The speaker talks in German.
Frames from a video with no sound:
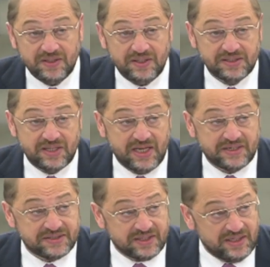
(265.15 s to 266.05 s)
ist
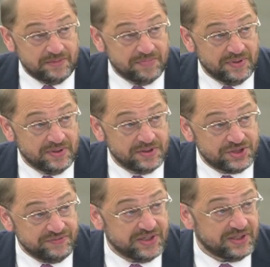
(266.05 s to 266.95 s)
extrem
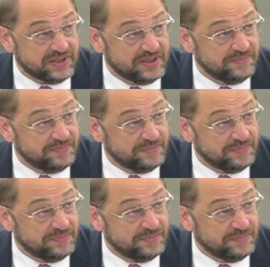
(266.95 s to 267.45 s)
schwierig.